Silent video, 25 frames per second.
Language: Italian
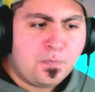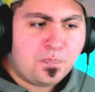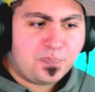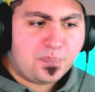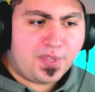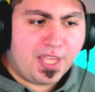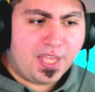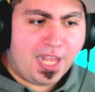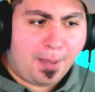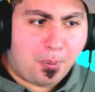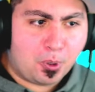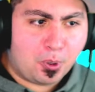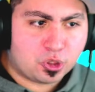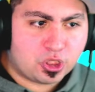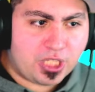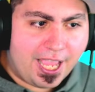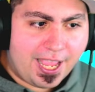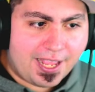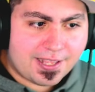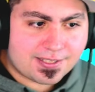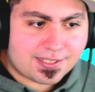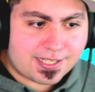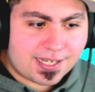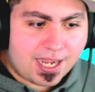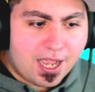della
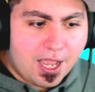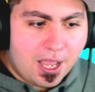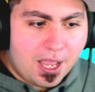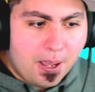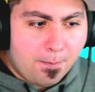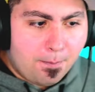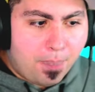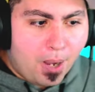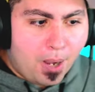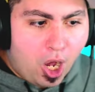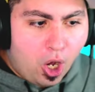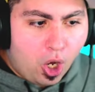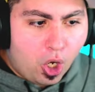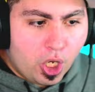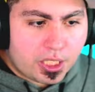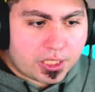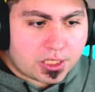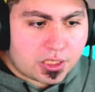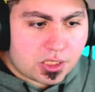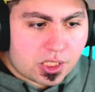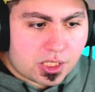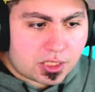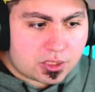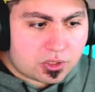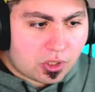potenza. Poi,
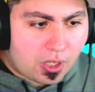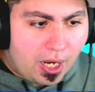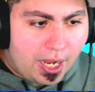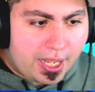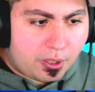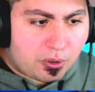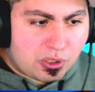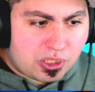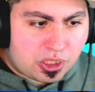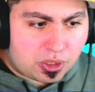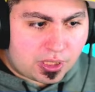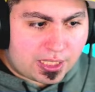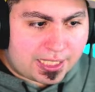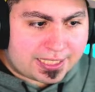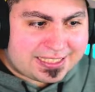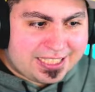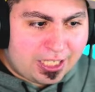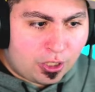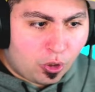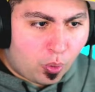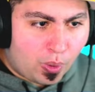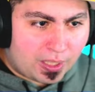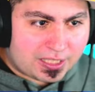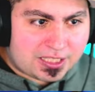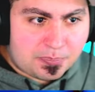cos'altro hai? Questo
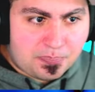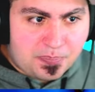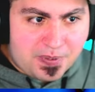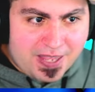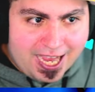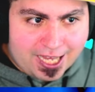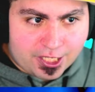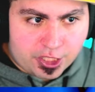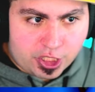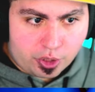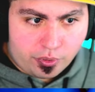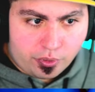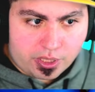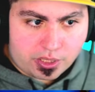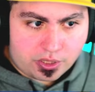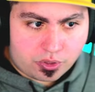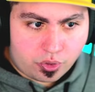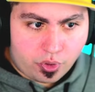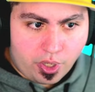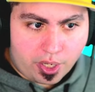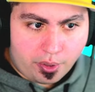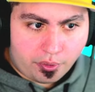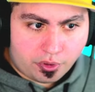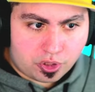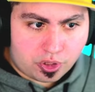cartello qua, ti piace
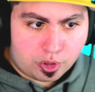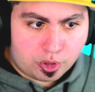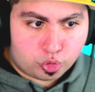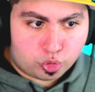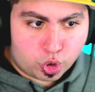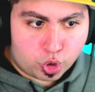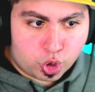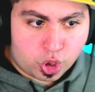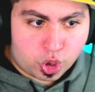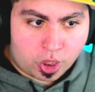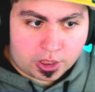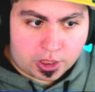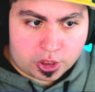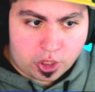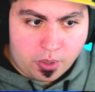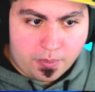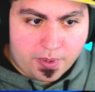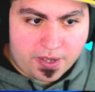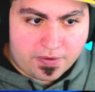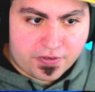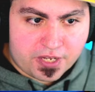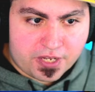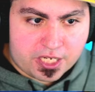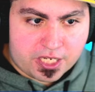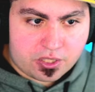questo, eh? Questo è il tuo giocattolo
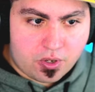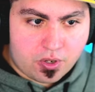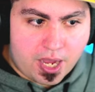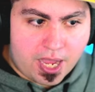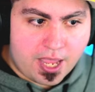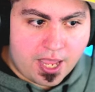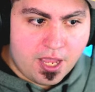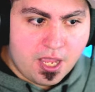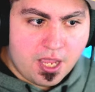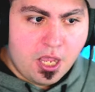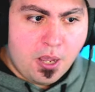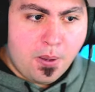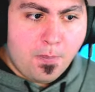preferito, eh?